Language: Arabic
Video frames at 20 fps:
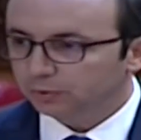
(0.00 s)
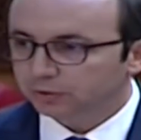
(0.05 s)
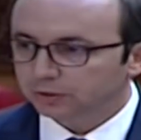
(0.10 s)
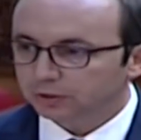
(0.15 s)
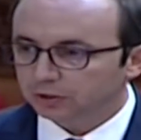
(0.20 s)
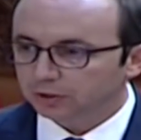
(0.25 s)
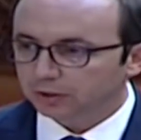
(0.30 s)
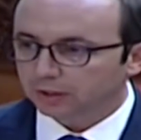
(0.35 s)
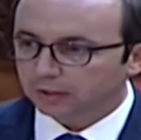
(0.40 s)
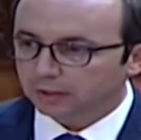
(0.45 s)

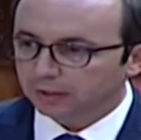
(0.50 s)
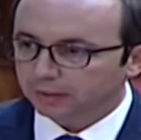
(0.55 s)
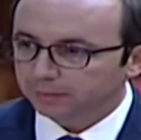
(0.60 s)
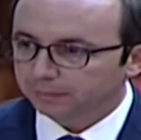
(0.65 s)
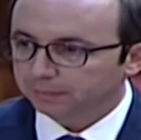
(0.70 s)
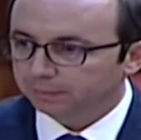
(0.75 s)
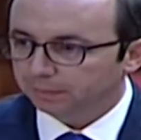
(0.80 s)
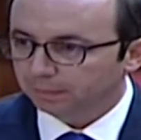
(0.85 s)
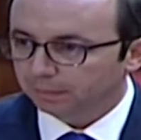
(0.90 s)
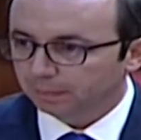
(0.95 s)

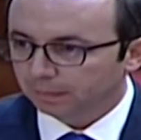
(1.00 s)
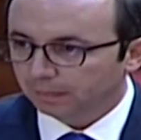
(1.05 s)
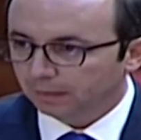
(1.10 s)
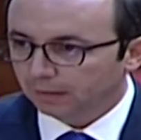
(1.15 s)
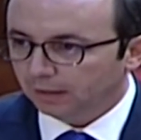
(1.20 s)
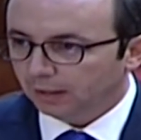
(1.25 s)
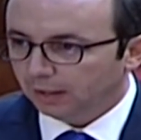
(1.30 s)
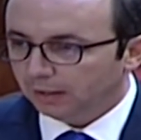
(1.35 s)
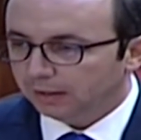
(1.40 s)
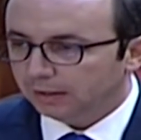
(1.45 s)
المستشارة
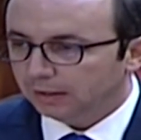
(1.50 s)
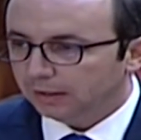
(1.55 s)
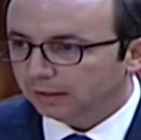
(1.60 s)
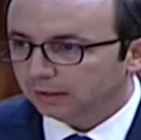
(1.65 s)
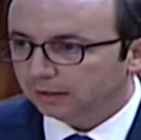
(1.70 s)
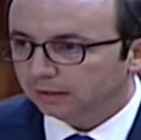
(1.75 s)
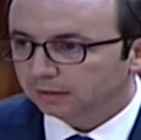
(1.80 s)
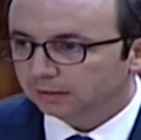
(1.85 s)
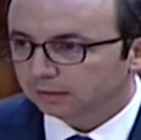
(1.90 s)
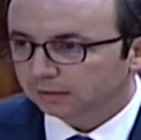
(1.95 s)

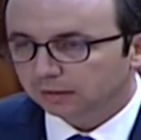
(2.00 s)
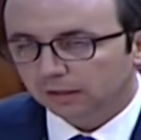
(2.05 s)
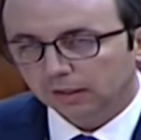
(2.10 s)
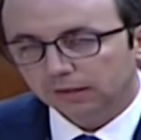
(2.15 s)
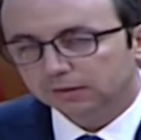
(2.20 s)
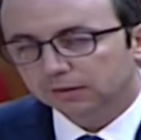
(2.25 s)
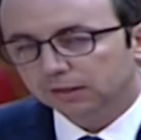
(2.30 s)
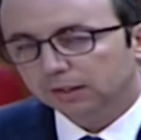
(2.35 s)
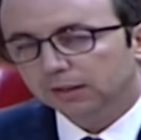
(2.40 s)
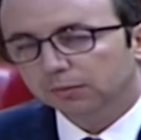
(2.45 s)
أنا آه،
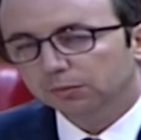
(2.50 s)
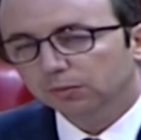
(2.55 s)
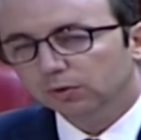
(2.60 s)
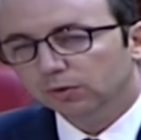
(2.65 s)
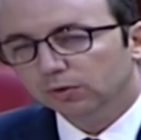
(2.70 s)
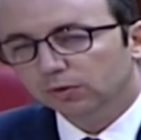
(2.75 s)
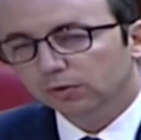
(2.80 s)
أحترم